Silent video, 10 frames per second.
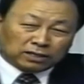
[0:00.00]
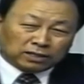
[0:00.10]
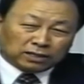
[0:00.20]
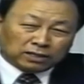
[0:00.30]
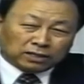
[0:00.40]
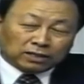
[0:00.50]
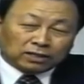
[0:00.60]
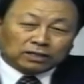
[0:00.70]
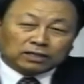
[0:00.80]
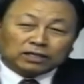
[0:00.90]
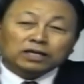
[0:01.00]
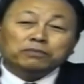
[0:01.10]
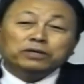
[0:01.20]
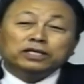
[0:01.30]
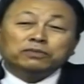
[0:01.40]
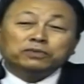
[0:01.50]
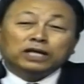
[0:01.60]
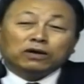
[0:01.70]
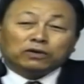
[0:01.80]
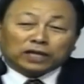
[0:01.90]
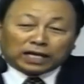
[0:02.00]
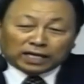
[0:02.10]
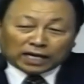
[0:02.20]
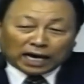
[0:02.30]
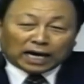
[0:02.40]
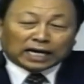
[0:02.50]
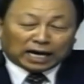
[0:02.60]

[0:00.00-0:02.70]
耶稣对百夫长说：“你回去吧，